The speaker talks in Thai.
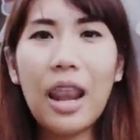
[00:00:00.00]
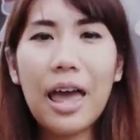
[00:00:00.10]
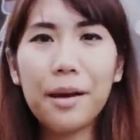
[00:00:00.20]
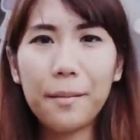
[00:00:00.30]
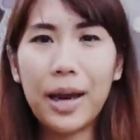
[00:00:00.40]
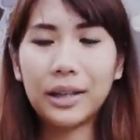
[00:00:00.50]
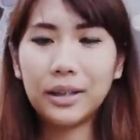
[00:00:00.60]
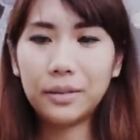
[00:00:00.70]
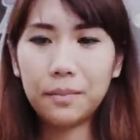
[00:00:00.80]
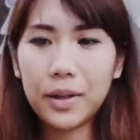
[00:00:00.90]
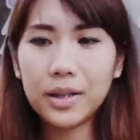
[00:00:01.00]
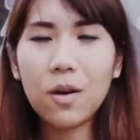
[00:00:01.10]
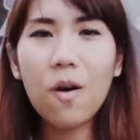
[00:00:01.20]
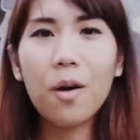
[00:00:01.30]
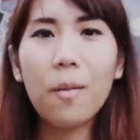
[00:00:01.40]
นแรกมาพี่
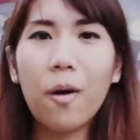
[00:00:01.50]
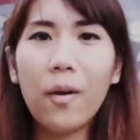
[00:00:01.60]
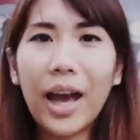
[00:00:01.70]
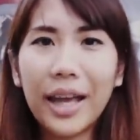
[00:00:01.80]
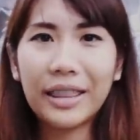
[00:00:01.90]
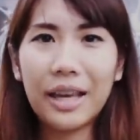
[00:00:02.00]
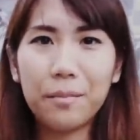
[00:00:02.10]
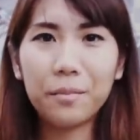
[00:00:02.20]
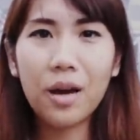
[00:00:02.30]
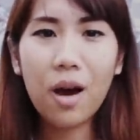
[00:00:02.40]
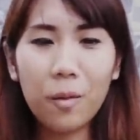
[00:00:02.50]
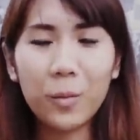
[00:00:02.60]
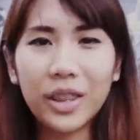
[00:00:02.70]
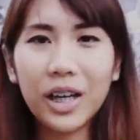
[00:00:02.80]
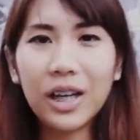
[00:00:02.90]
โจ้เขาบอกว่าให้เตรียมคอม
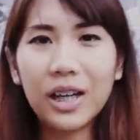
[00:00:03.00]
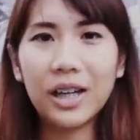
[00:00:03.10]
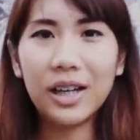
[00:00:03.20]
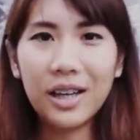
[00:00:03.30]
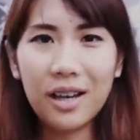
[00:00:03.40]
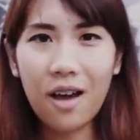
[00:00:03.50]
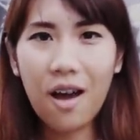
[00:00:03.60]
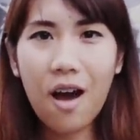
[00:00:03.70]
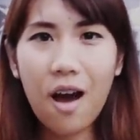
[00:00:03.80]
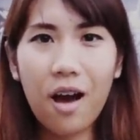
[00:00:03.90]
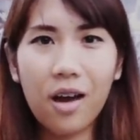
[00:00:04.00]
พิวเตอร์แล้วก็